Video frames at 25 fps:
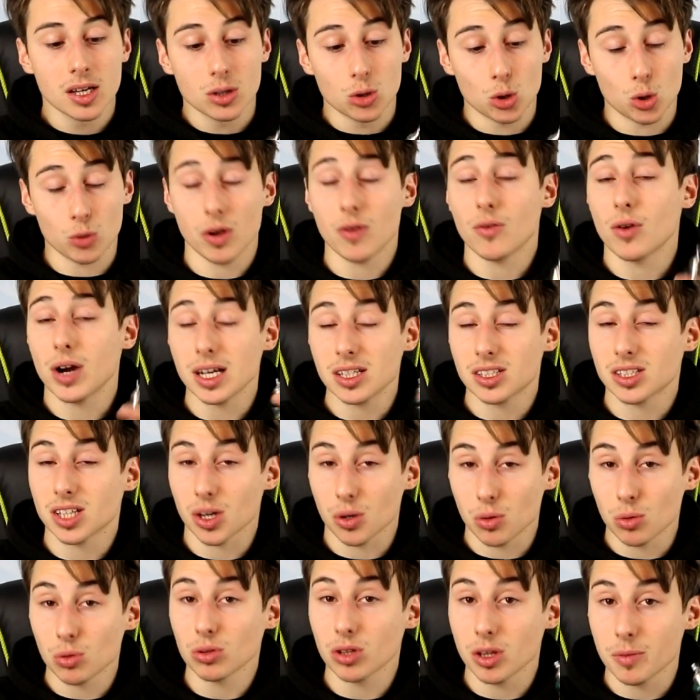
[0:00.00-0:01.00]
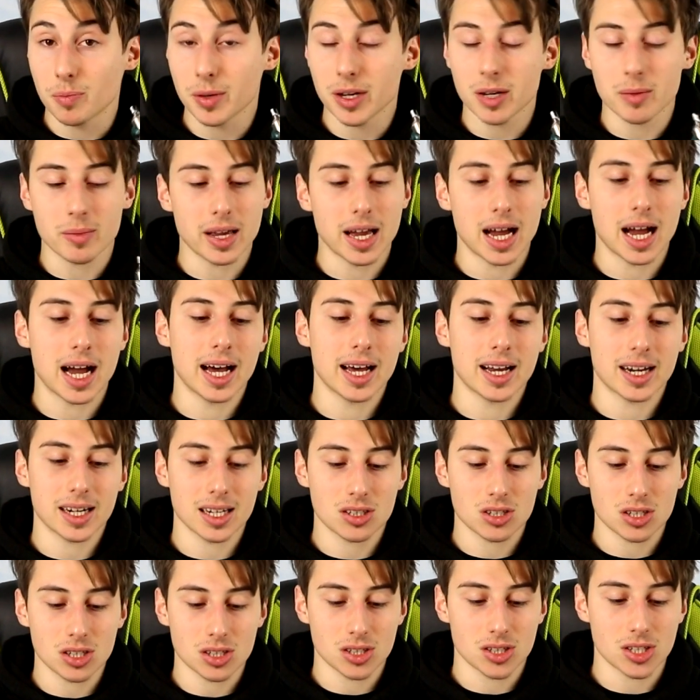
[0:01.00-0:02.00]
Dovevo essere uno dei primi a
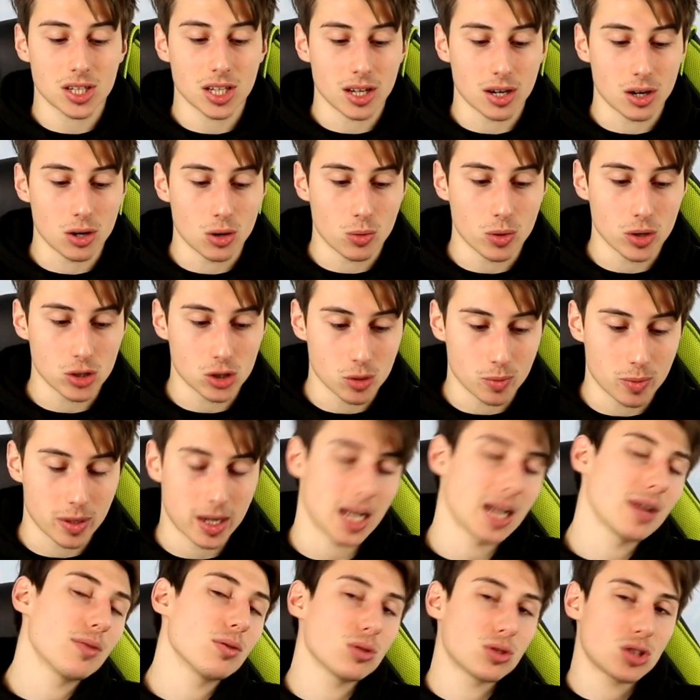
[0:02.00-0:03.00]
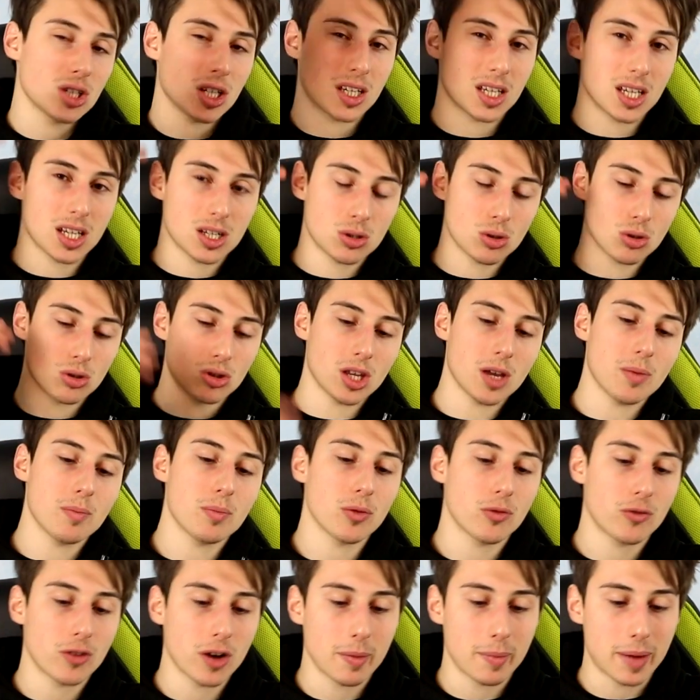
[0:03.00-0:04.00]
recensirlo questo perché l'avevo già chiesto
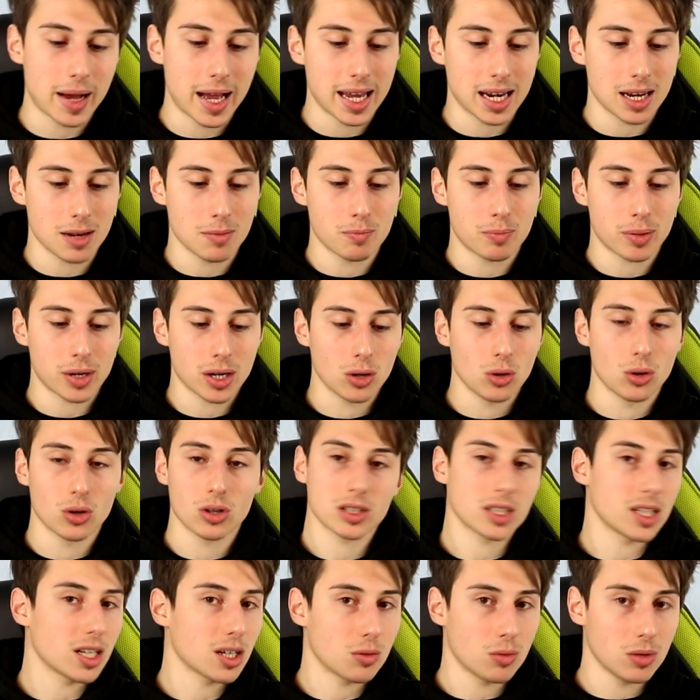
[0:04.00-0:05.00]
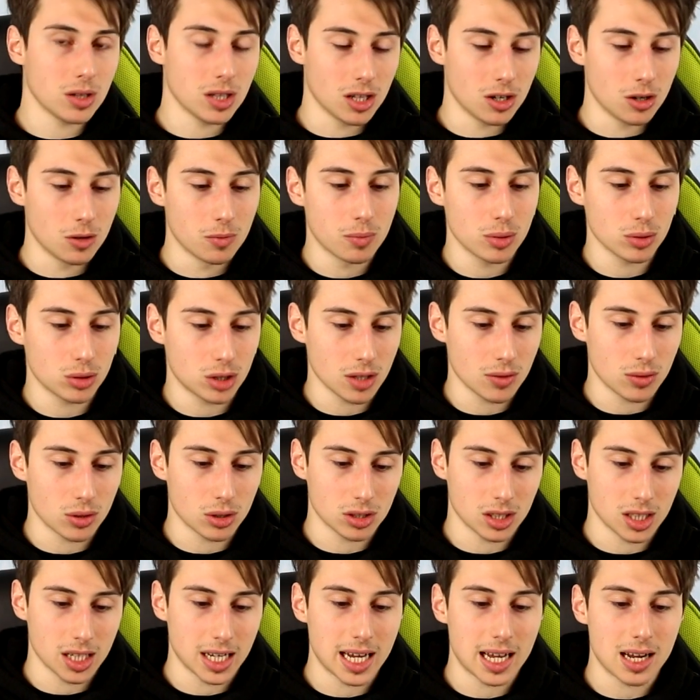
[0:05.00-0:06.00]
tempo fa ma era in pre-order quindi non potevo
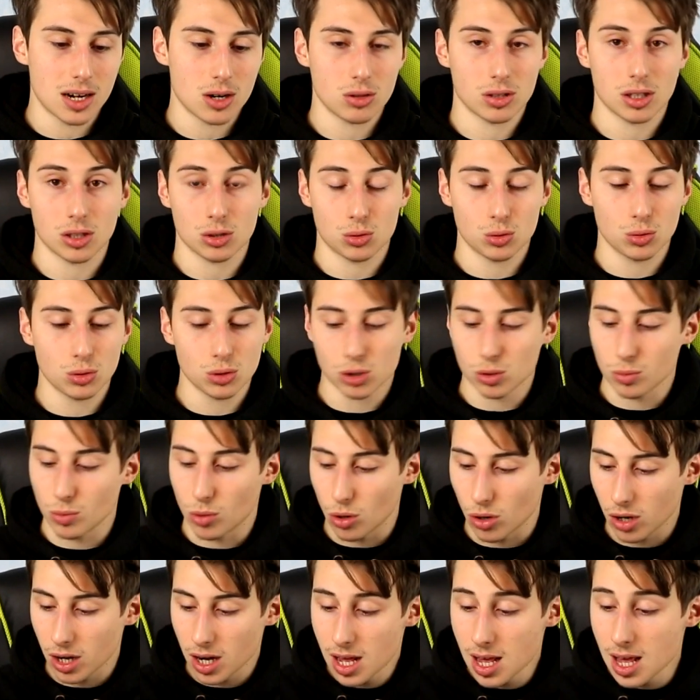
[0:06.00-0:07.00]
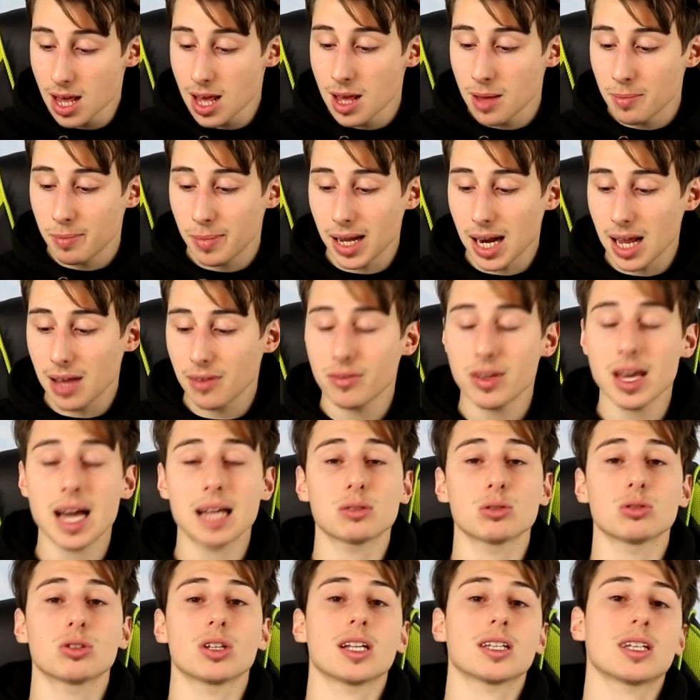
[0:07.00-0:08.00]
ordinarlo da Sourcemore. Me l'ha
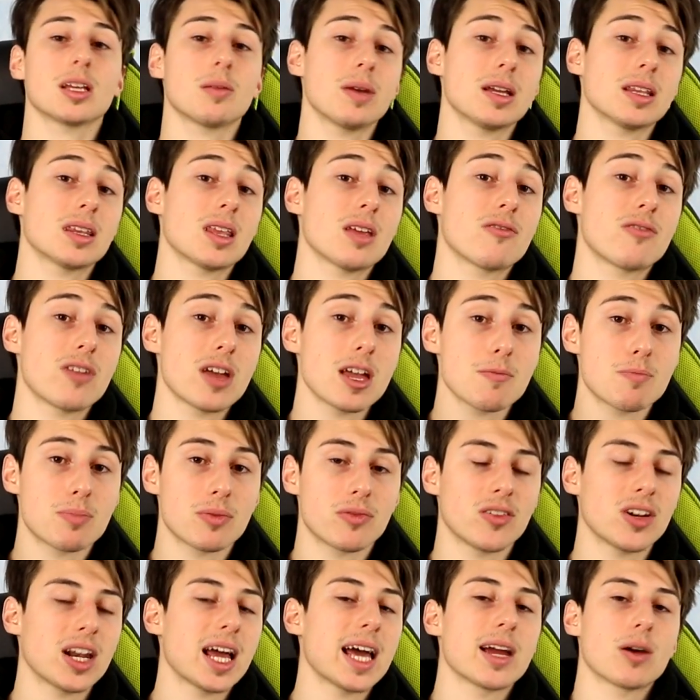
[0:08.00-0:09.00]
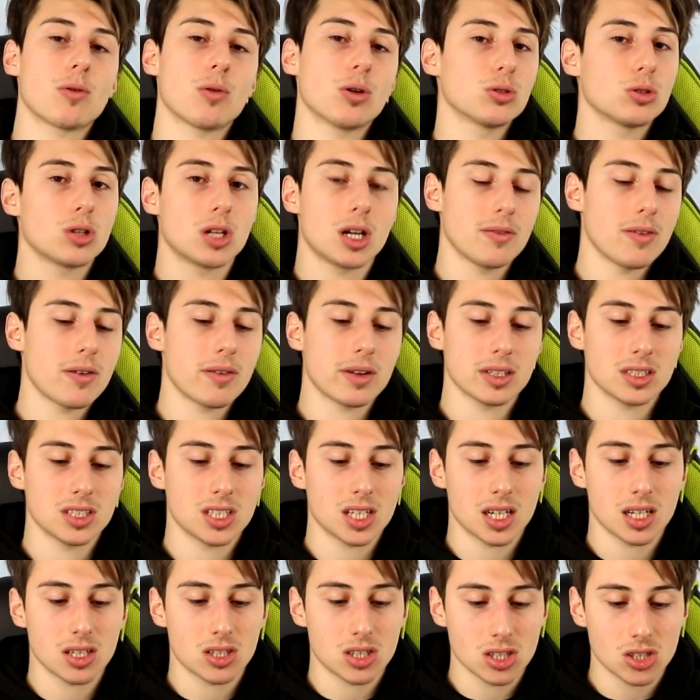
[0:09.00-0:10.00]
inviato direttamente Vapefly quando l'avevano
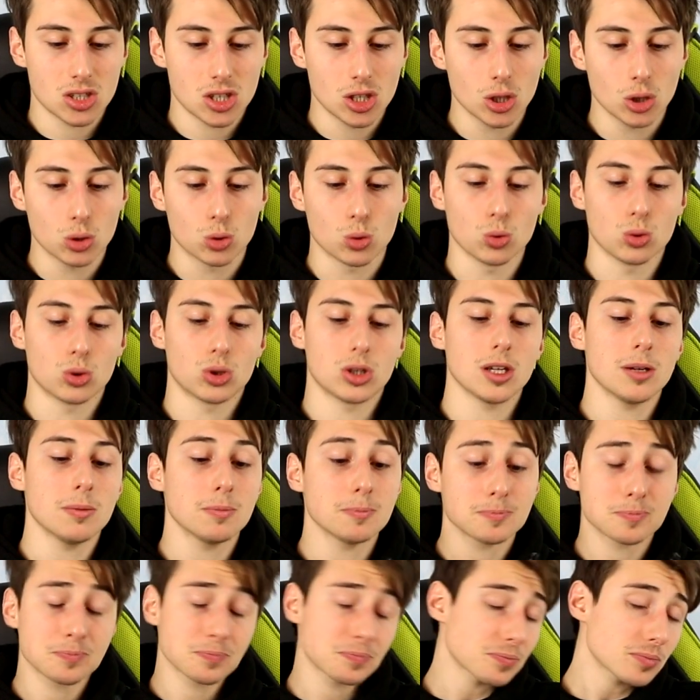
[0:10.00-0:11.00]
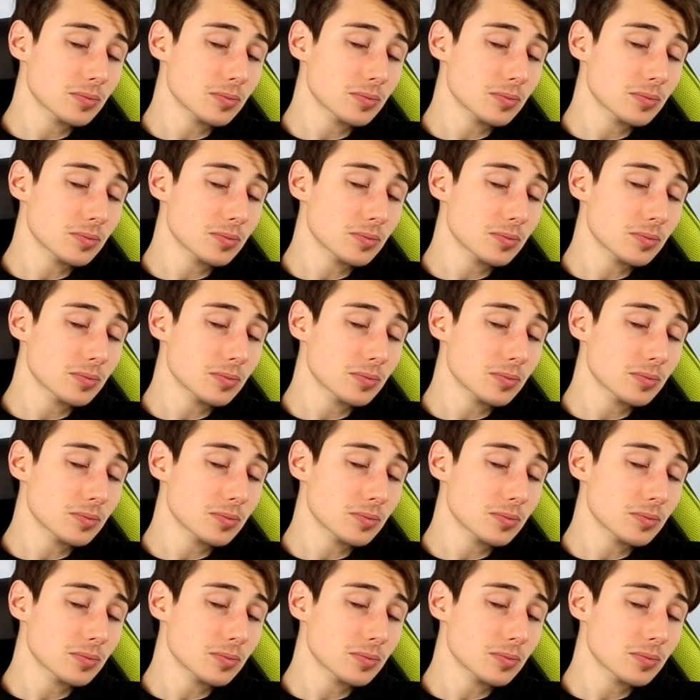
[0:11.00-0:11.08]
già recensito tutti.